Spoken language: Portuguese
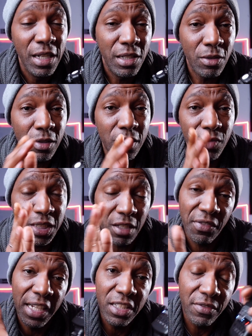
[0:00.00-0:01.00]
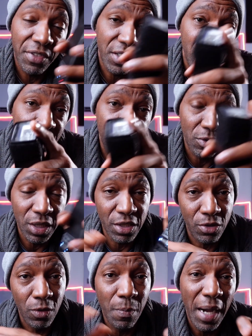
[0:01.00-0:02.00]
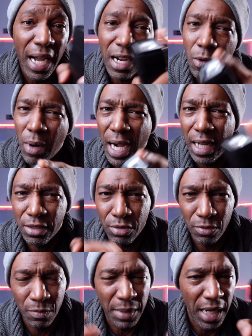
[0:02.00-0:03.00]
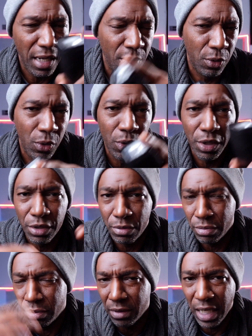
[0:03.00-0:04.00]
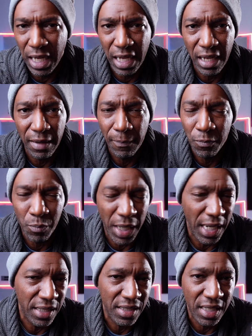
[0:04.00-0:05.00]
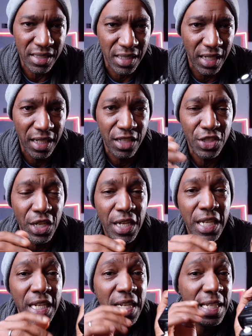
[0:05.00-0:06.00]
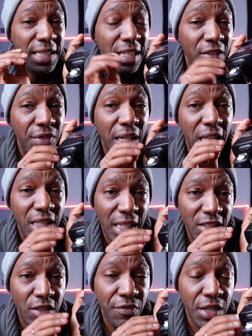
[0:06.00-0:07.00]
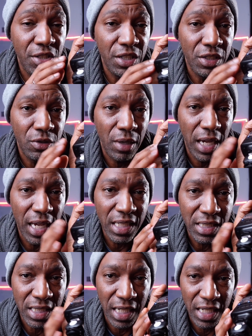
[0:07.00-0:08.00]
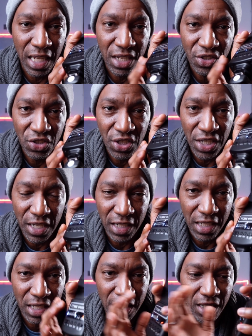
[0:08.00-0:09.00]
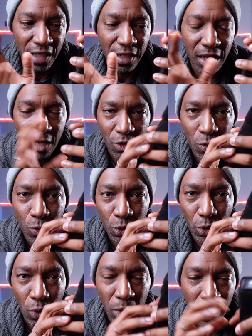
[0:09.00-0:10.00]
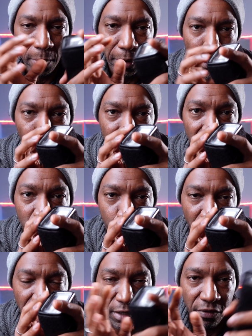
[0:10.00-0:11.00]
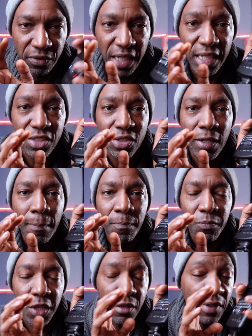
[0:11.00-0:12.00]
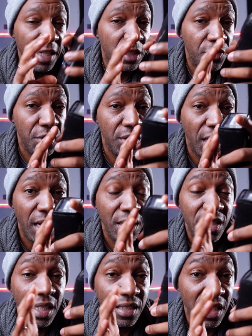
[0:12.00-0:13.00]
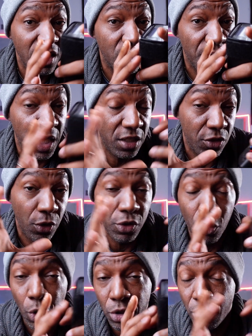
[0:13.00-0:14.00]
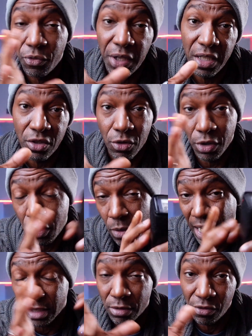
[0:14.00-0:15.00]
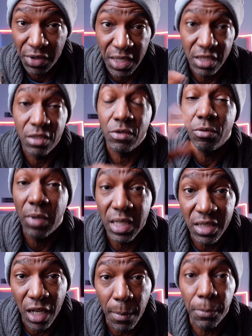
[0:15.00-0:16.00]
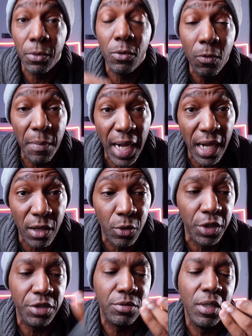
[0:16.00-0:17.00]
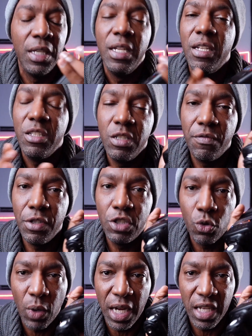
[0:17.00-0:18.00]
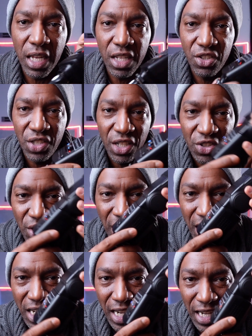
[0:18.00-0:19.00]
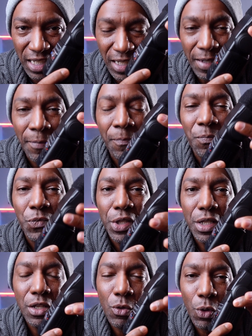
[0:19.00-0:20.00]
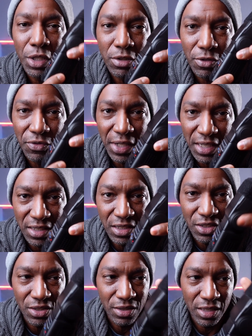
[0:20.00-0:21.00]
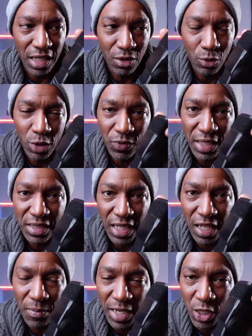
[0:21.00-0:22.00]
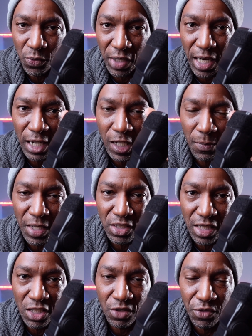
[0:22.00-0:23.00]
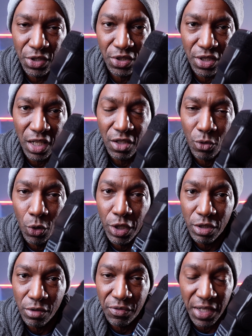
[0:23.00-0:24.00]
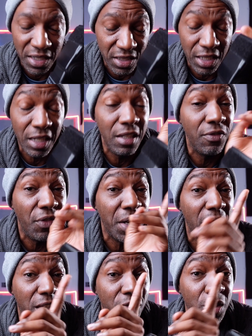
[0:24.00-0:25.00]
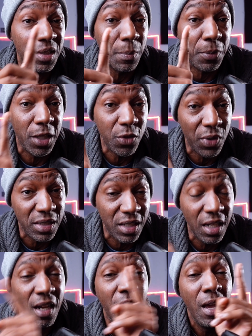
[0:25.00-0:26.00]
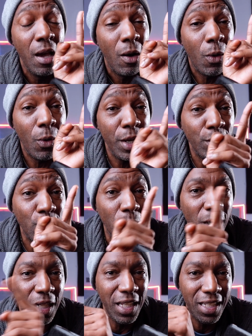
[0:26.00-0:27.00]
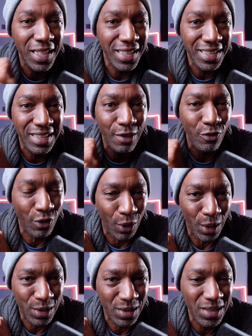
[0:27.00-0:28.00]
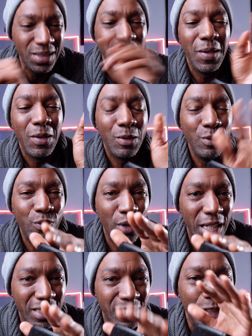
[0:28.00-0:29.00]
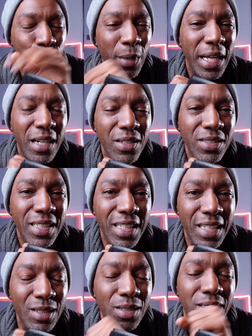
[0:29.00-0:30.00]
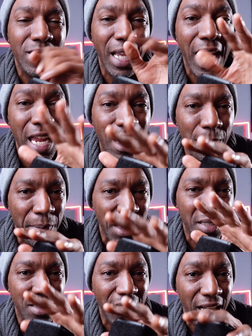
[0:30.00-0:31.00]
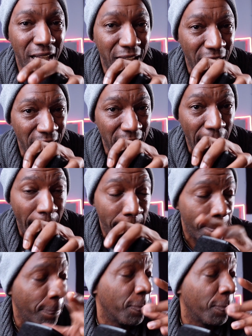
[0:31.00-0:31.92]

Então, quando você vai dividindo isso, 1 barra 4, 1 barra 8, né, 1 barra 16, significa que ele está dividindo essa energia que ele acumulou aqui para poder disparar o flash, ele vai dividir ela em 16 vezes, ou em 8 vezes, ou em 4 vezes. Um exemplo, 1 barra 8. Dividiu a energia de recarga em 8 vezes. A luz vai sair mais fraca, mas está dividida em 8 vezes. Significa que você pode fazer 8 cliques de fotos com flash disparando seguido sem ele precisar recarregar.